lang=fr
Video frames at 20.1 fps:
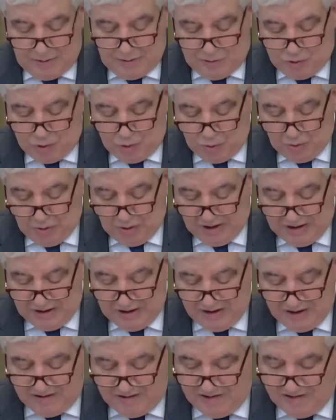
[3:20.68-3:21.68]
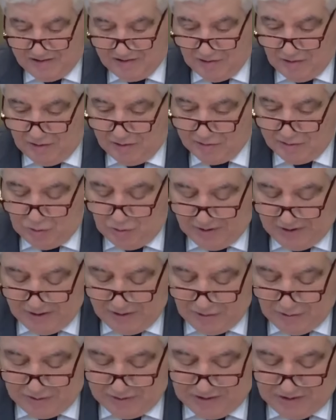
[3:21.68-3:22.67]
Sur l'inexistence de
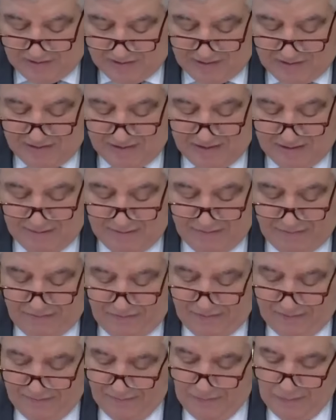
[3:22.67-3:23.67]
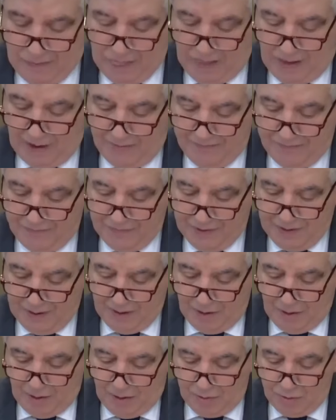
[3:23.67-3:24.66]
raisons décisives,
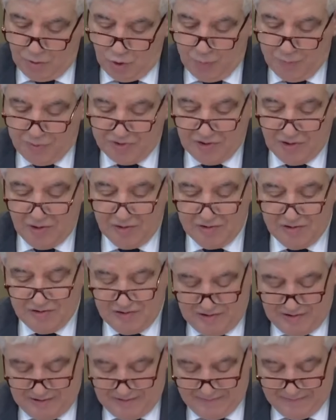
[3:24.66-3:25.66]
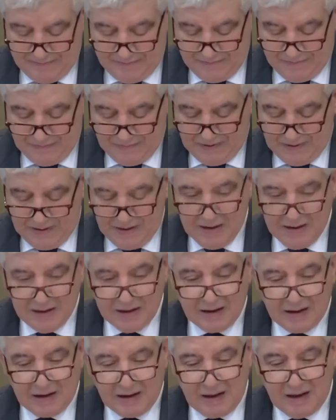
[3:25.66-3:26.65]
en substance,
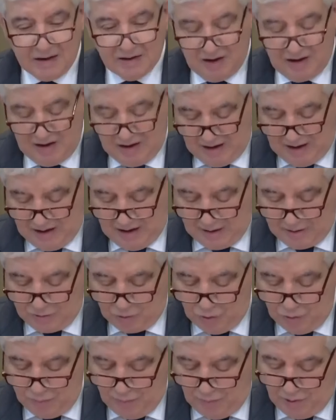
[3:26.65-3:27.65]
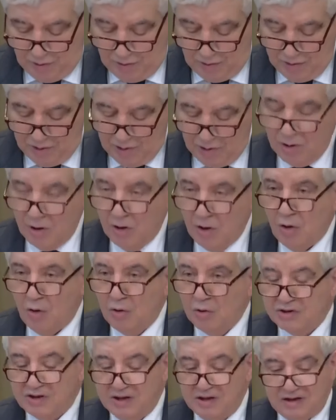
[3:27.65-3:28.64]
quatre arguments
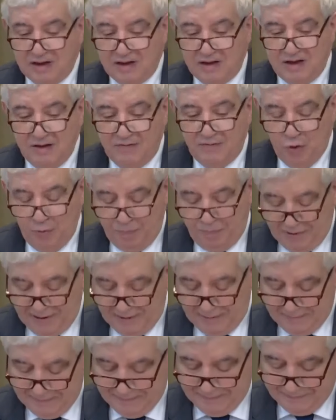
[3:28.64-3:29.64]
ont été développés.